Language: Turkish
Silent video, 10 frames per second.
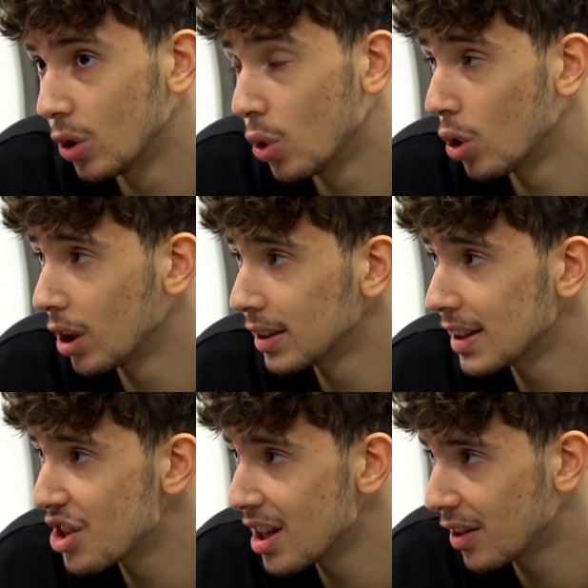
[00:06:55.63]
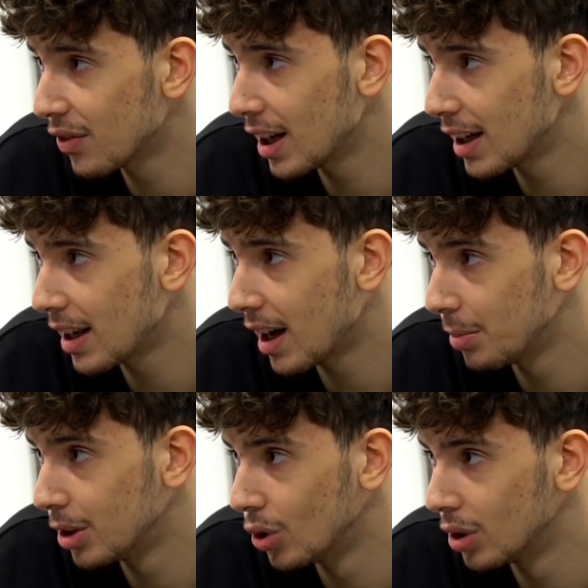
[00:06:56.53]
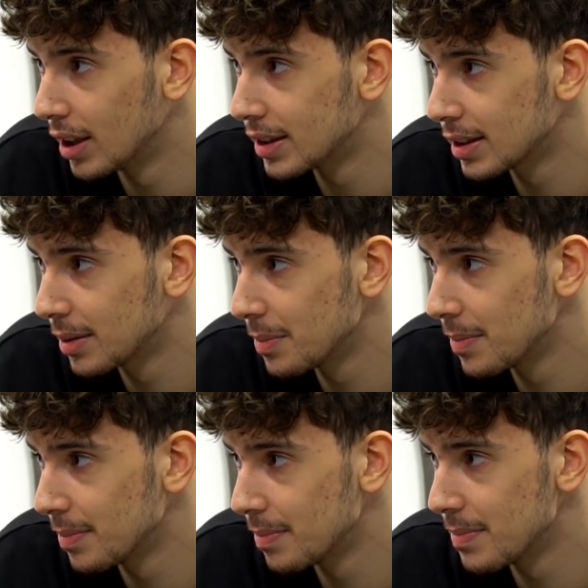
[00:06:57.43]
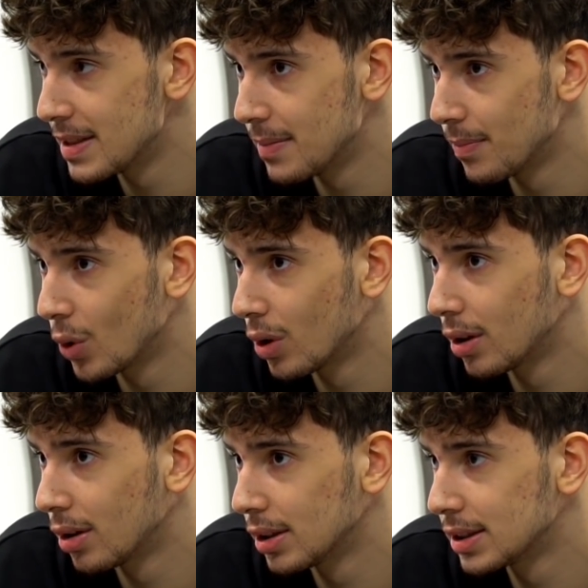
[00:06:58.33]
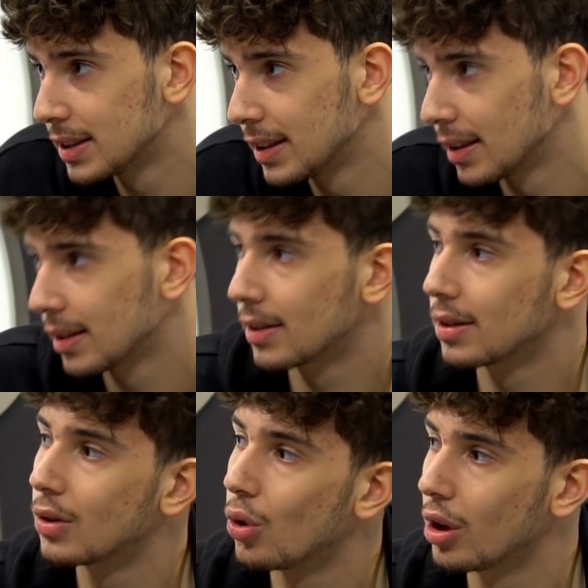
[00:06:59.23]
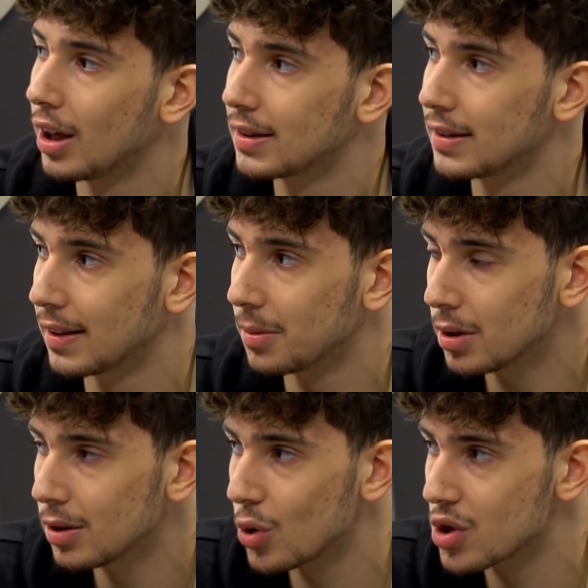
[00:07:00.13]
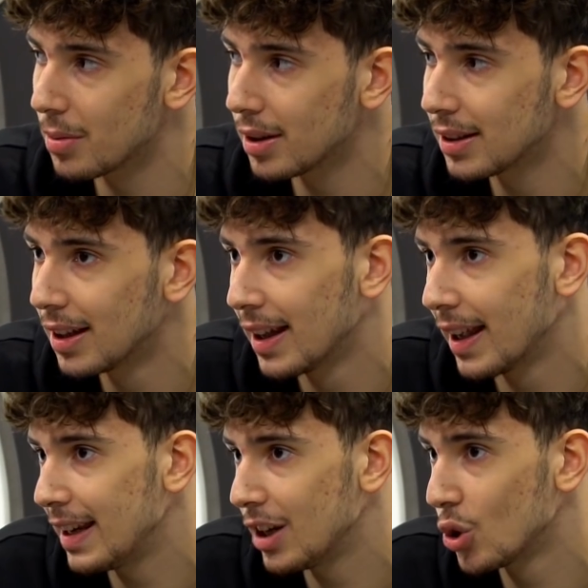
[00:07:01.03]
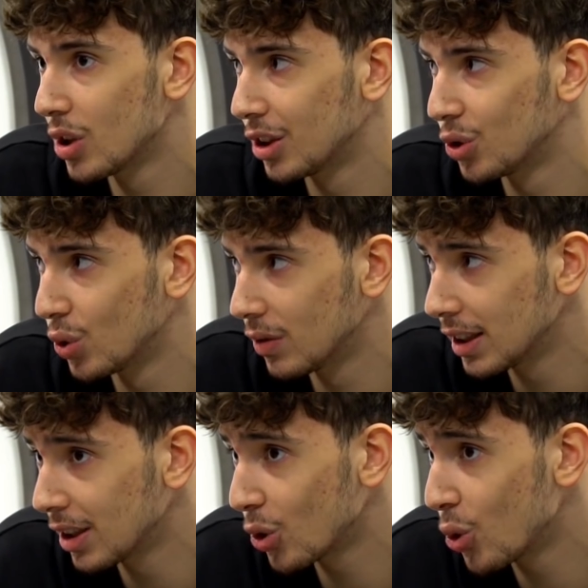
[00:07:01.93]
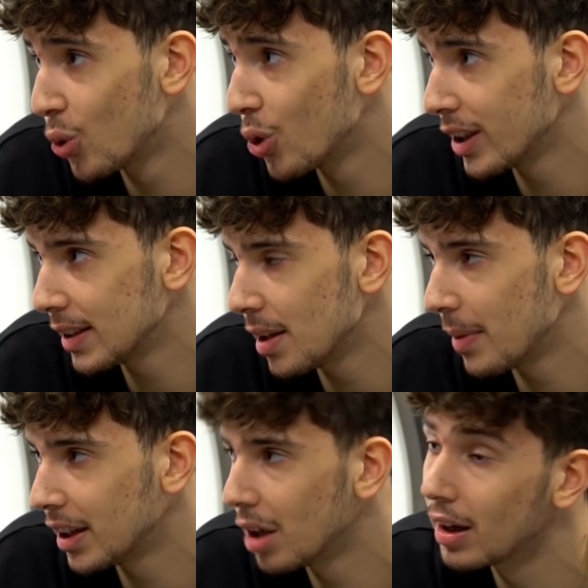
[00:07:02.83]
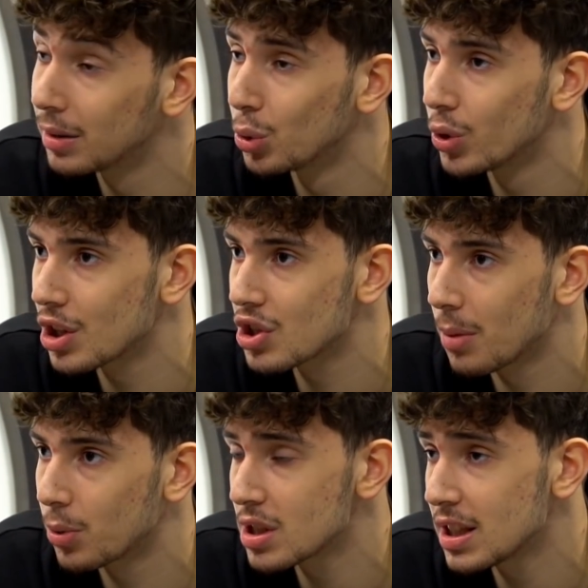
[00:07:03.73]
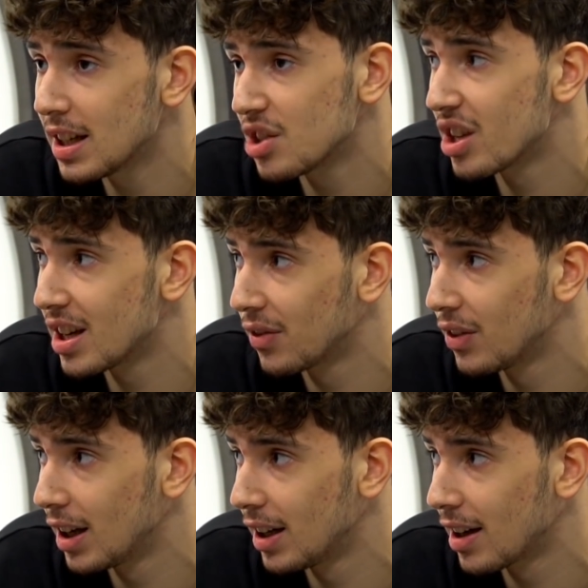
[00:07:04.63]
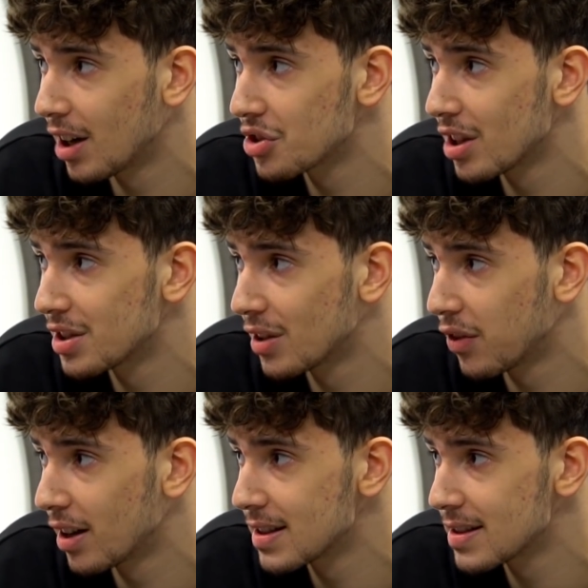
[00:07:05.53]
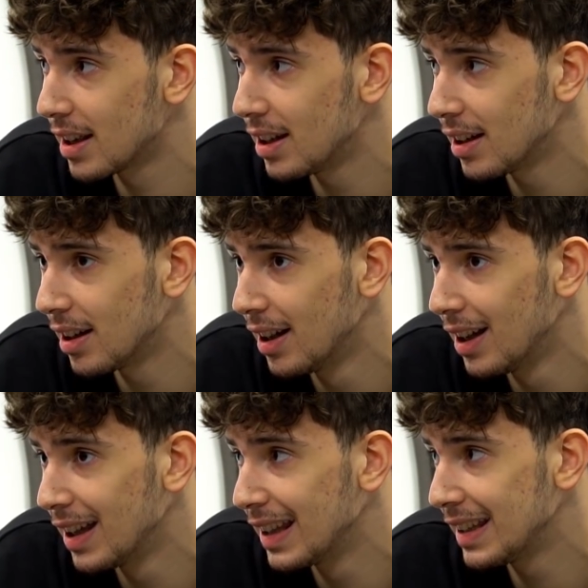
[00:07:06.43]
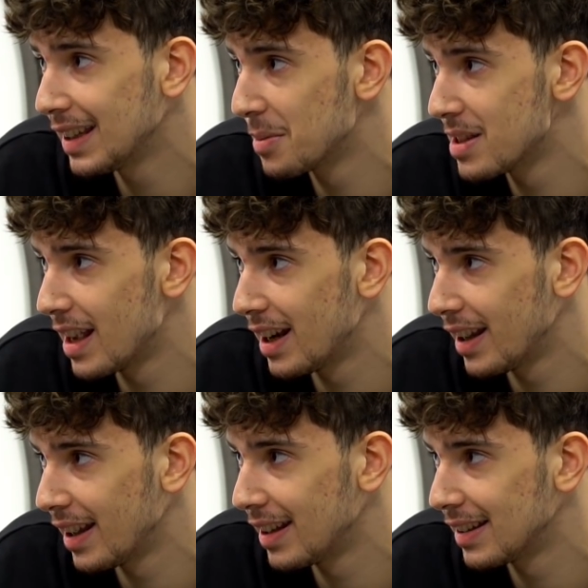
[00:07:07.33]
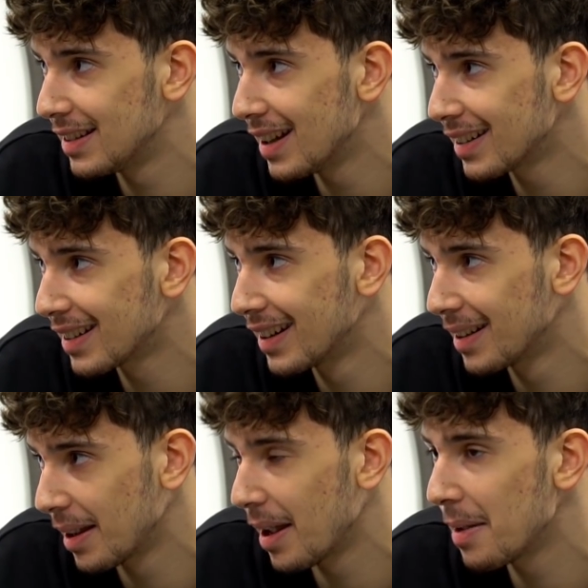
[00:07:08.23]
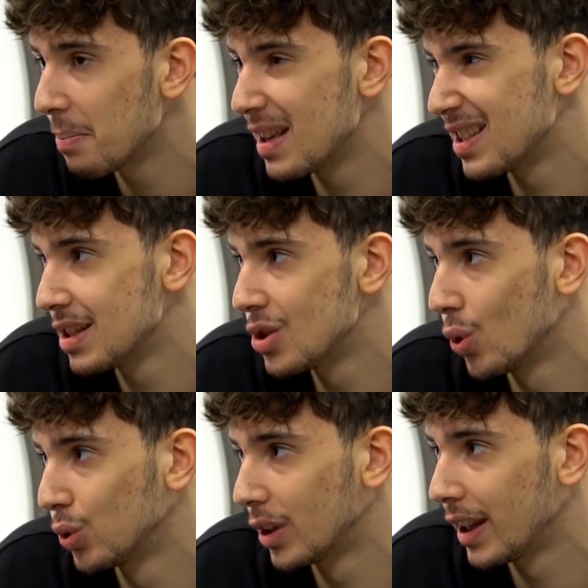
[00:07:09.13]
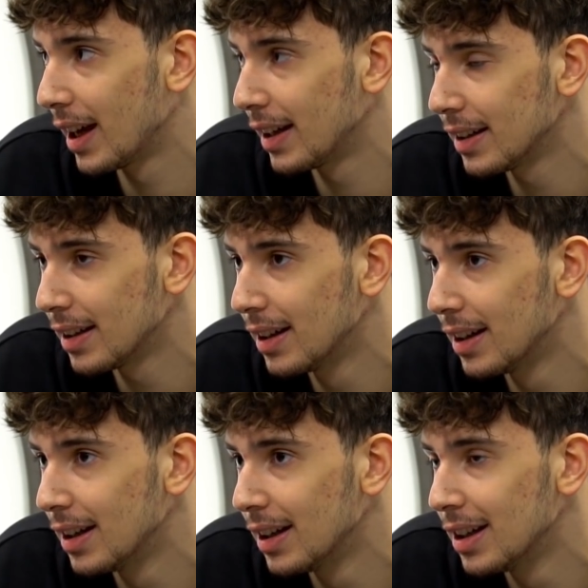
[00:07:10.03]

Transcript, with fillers: u 16'da çeyrek finalle kaybediyorlar bizim işte U16 takımı o hı. zaman. Eleniyorlar turnuvada. Sonra U17'de ben de vardım Dünya Şampiyonası'nda. Yine çeyrek finalle karşılaştık Fransa'yla. Yine bizi el elediler. Yani hep beşinci olduk yani. Hı hı.